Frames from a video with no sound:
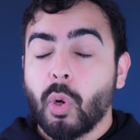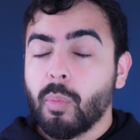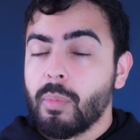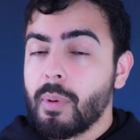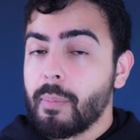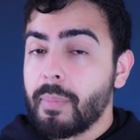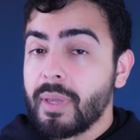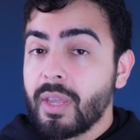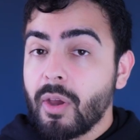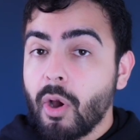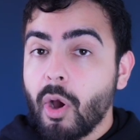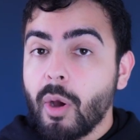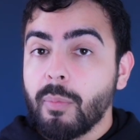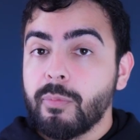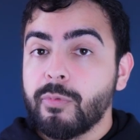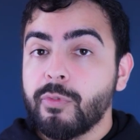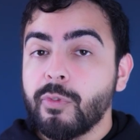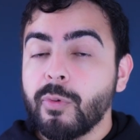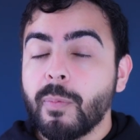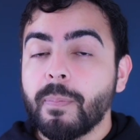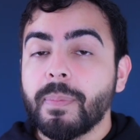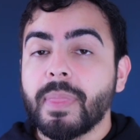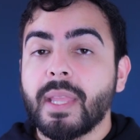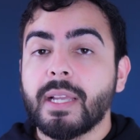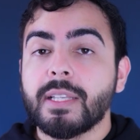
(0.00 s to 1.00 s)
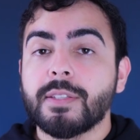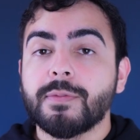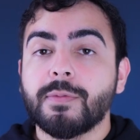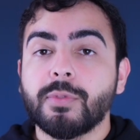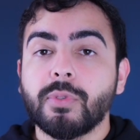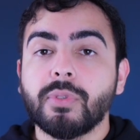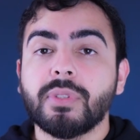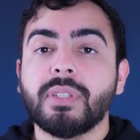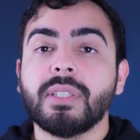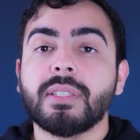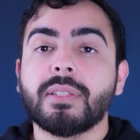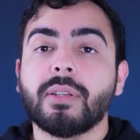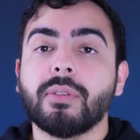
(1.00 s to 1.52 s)
Como é bem óbvio, as
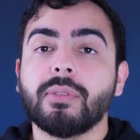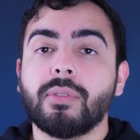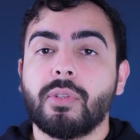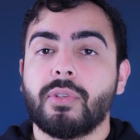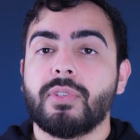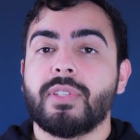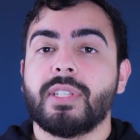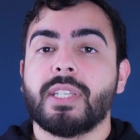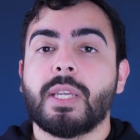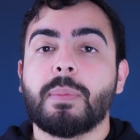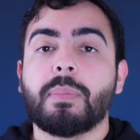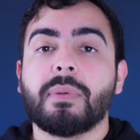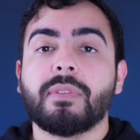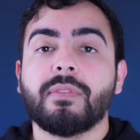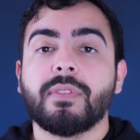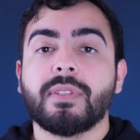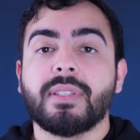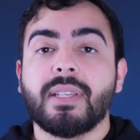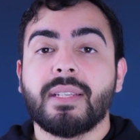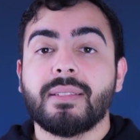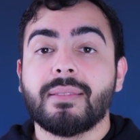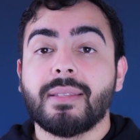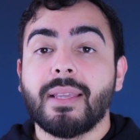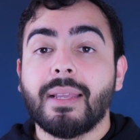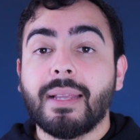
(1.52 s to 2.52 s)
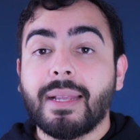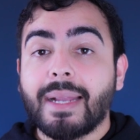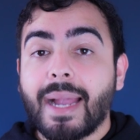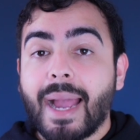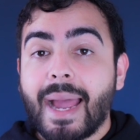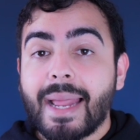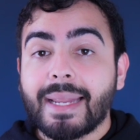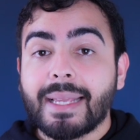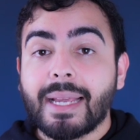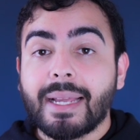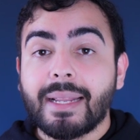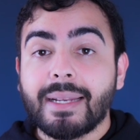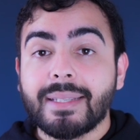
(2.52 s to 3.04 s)
frutas que eu trouxe aqui para vocês têm
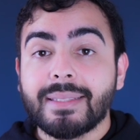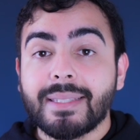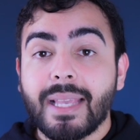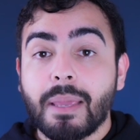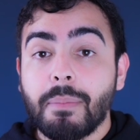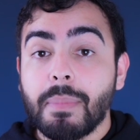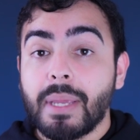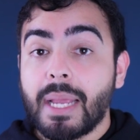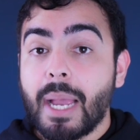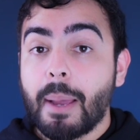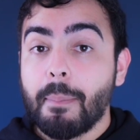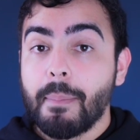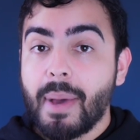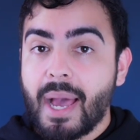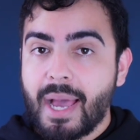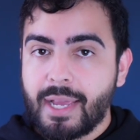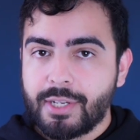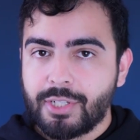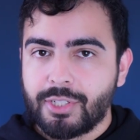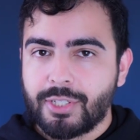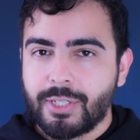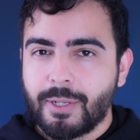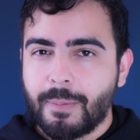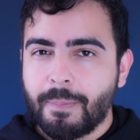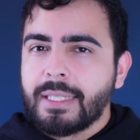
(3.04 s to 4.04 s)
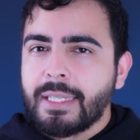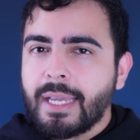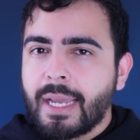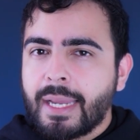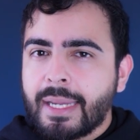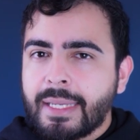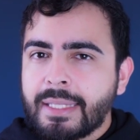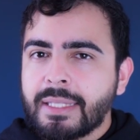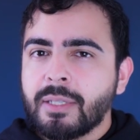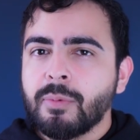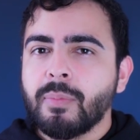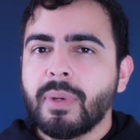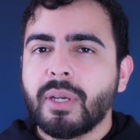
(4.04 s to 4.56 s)
carga glicêmica baixa. E
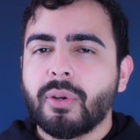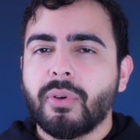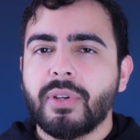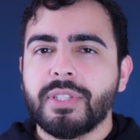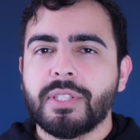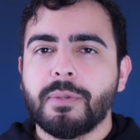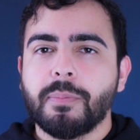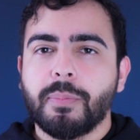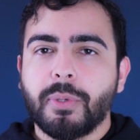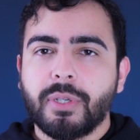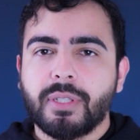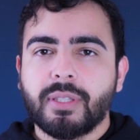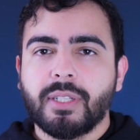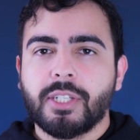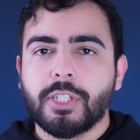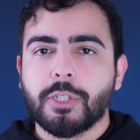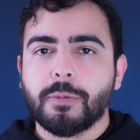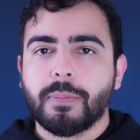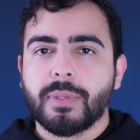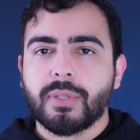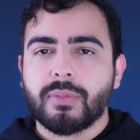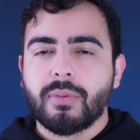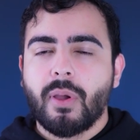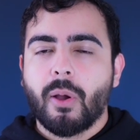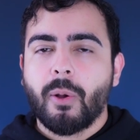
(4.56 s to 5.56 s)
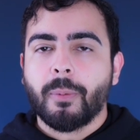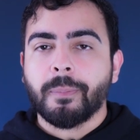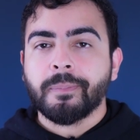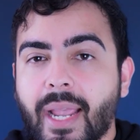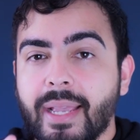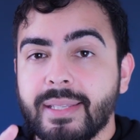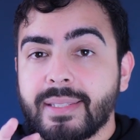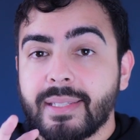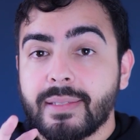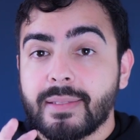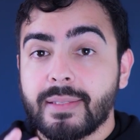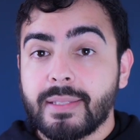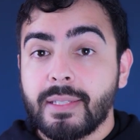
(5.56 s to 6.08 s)
ainda uma coisa importante, pessoal,
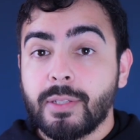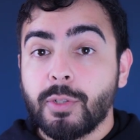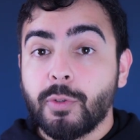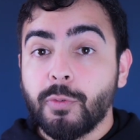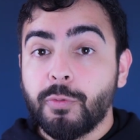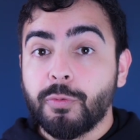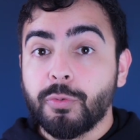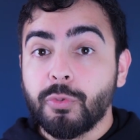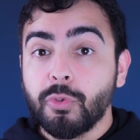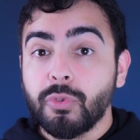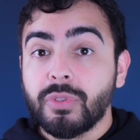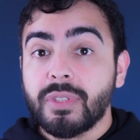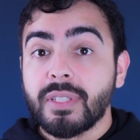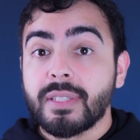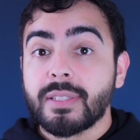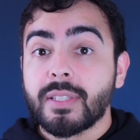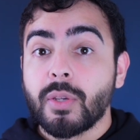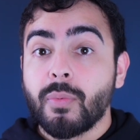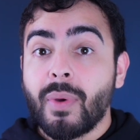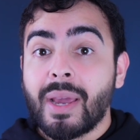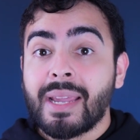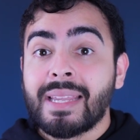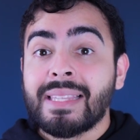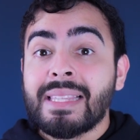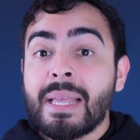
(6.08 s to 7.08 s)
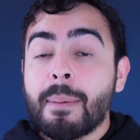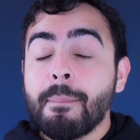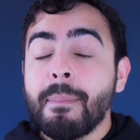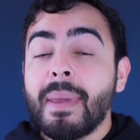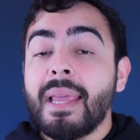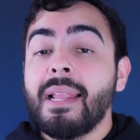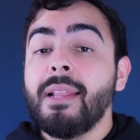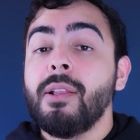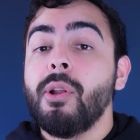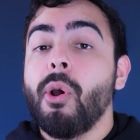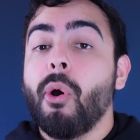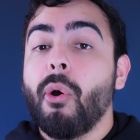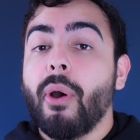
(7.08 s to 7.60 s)
essas cinco frutas são ainda
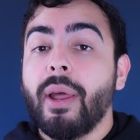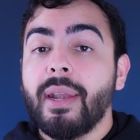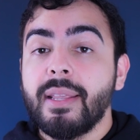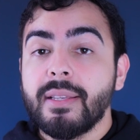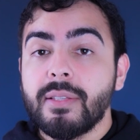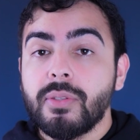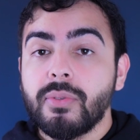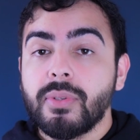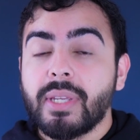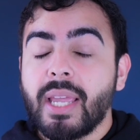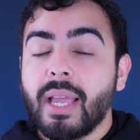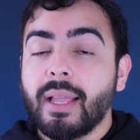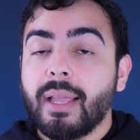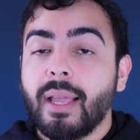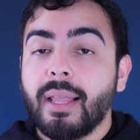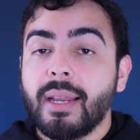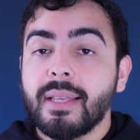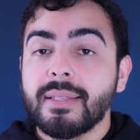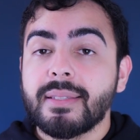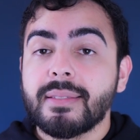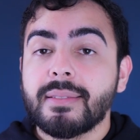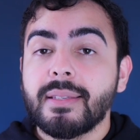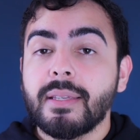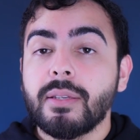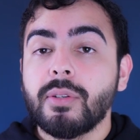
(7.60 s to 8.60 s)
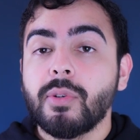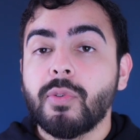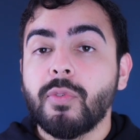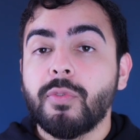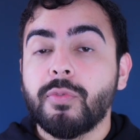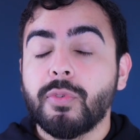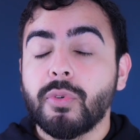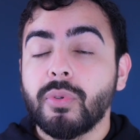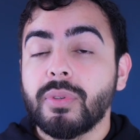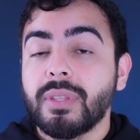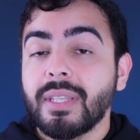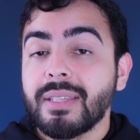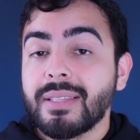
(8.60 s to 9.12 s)
melhores do que aquelas cinco
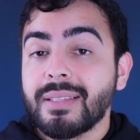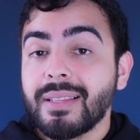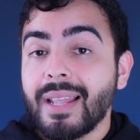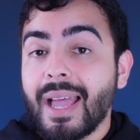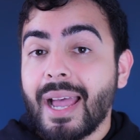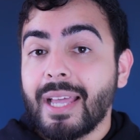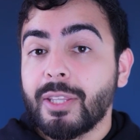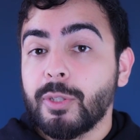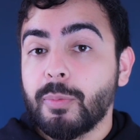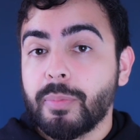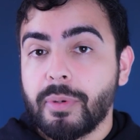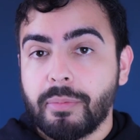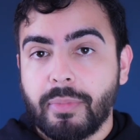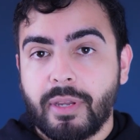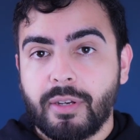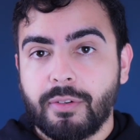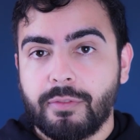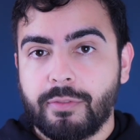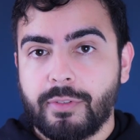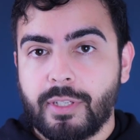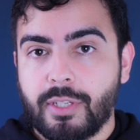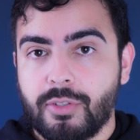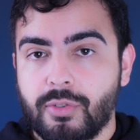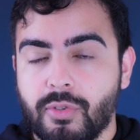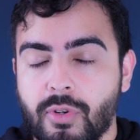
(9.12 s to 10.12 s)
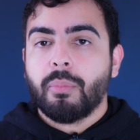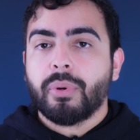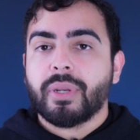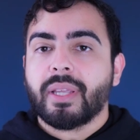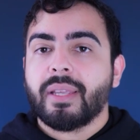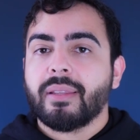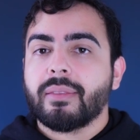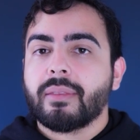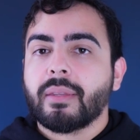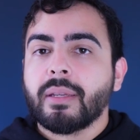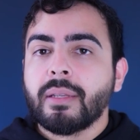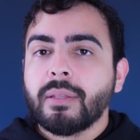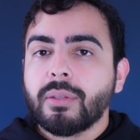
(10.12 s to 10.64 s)
frutas lá do primeiro vídeo, porque
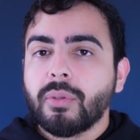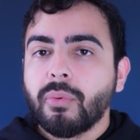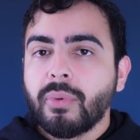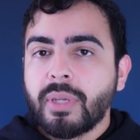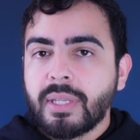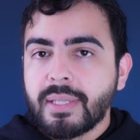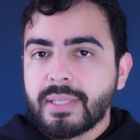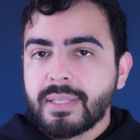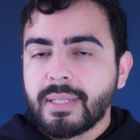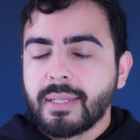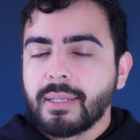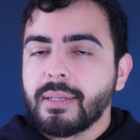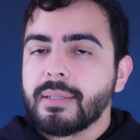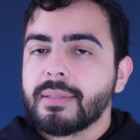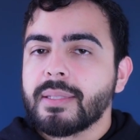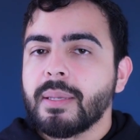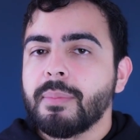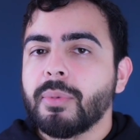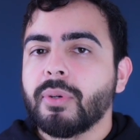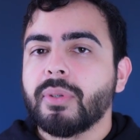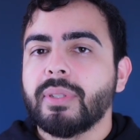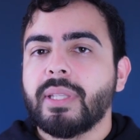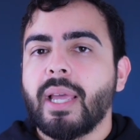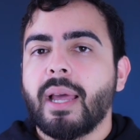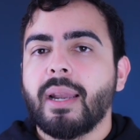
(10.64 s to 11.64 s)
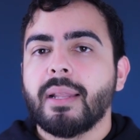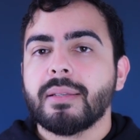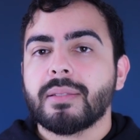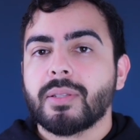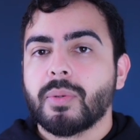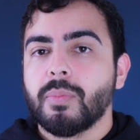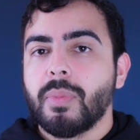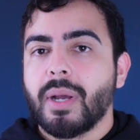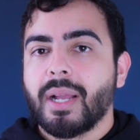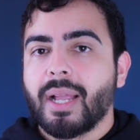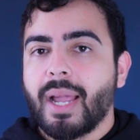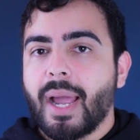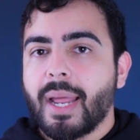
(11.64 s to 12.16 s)
porque tanto o índice glicêmico delas
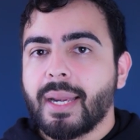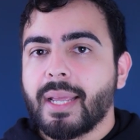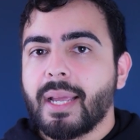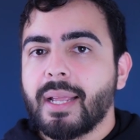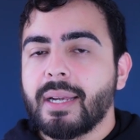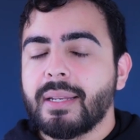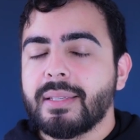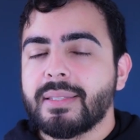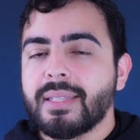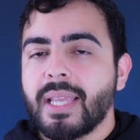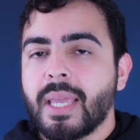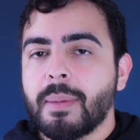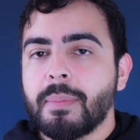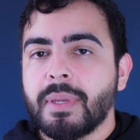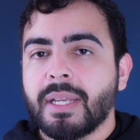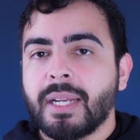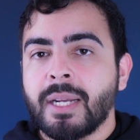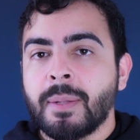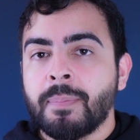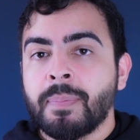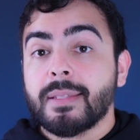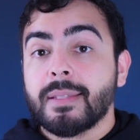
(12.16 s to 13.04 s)
como a carga glicêmica